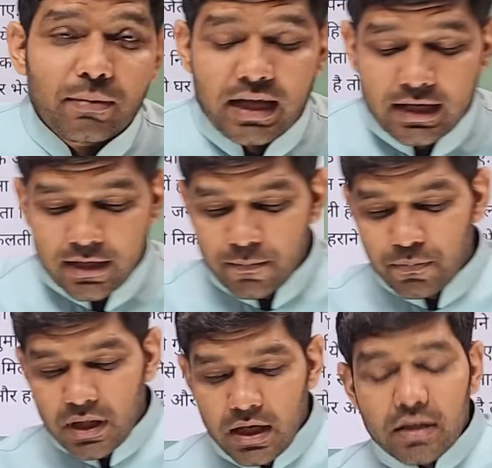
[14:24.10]
बयान है
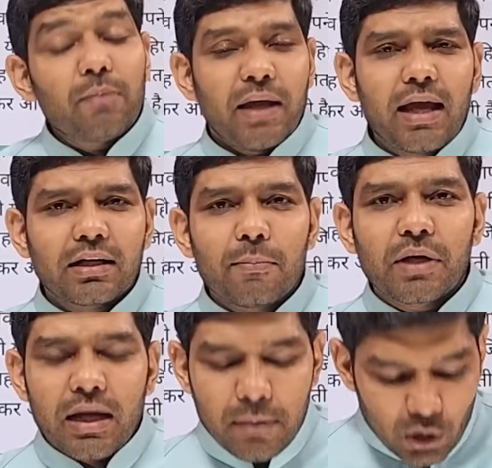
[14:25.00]
यह बयान कब
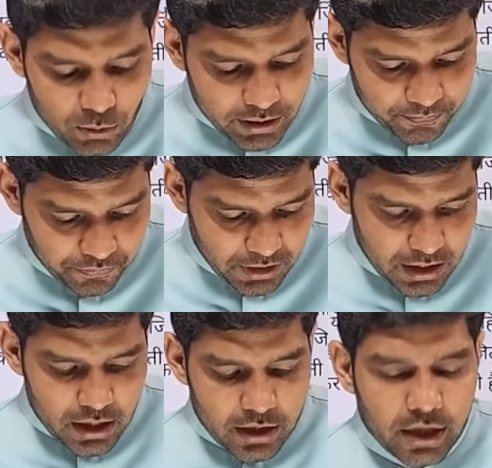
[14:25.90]
का है मालूम है
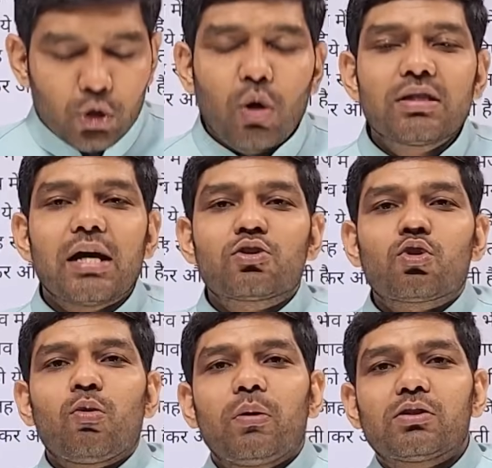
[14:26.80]
ये
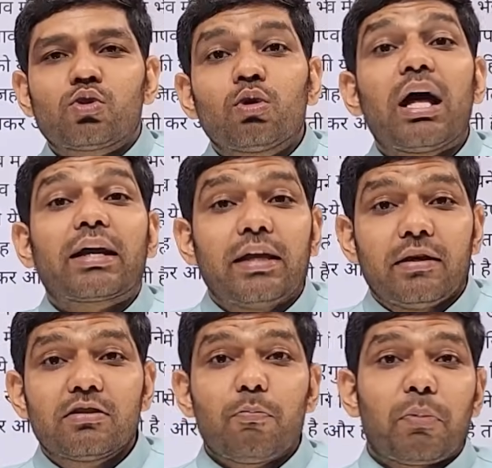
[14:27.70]
चौदह की
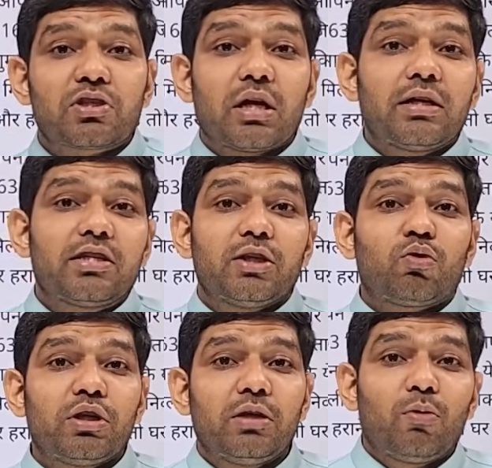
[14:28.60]
जब प्रचंड जीत
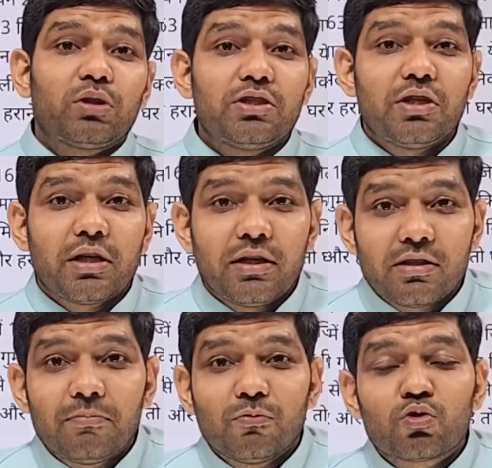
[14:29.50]
हुई थी मोदी जी की
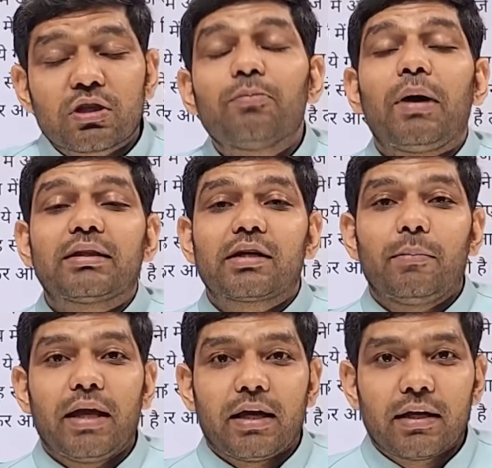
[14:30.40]
जब उसके बाद का
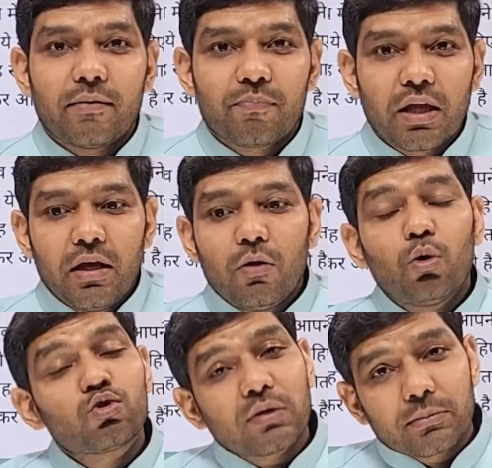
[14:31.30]
बयान है
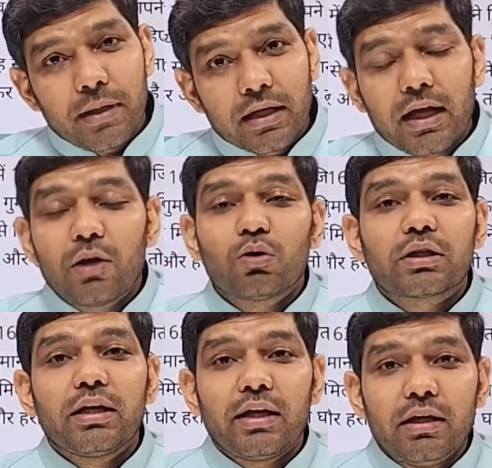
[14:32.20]
उस वक्त में गहलोत
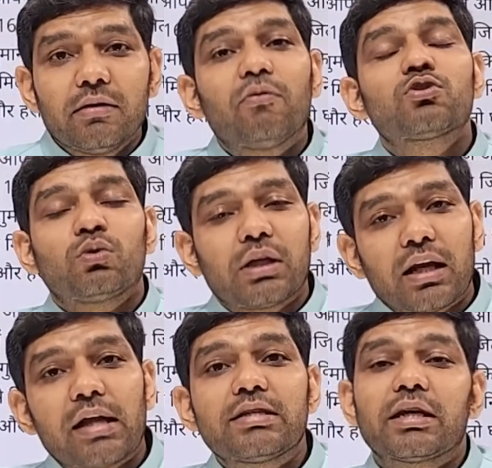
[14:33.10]
की नहीं वसुंधरा
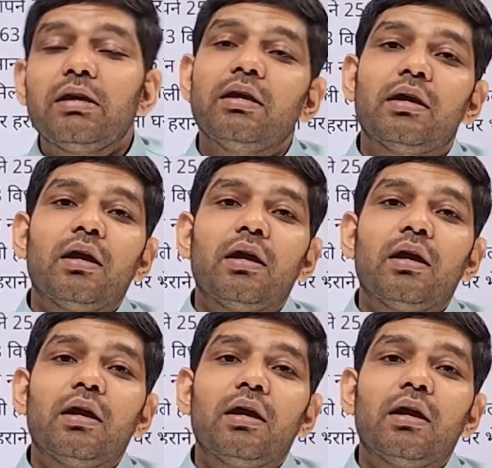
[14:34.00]
राजे की